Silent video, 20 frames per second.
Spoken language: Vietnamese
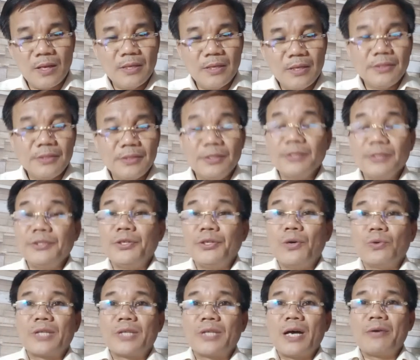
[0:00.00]
Nhưng
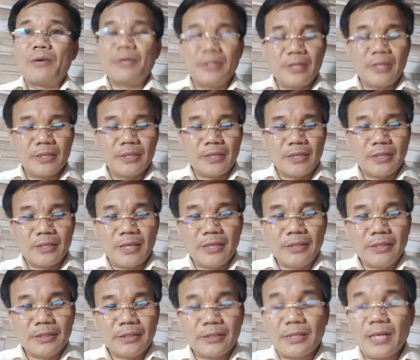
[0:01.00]
dù sao đi chăng nữa
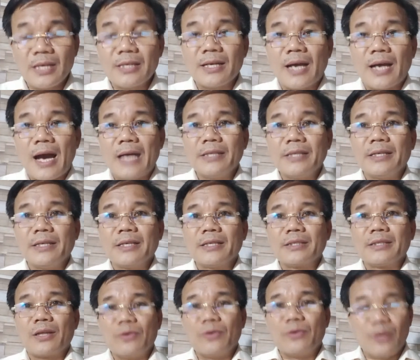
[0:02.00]
thì tất cả những cái
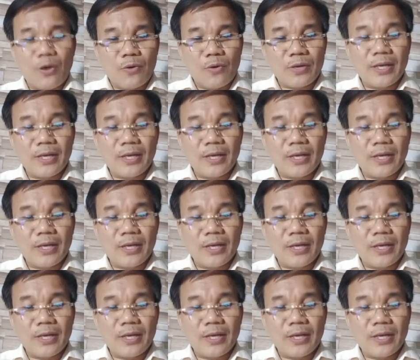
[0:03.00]
tội lỗi,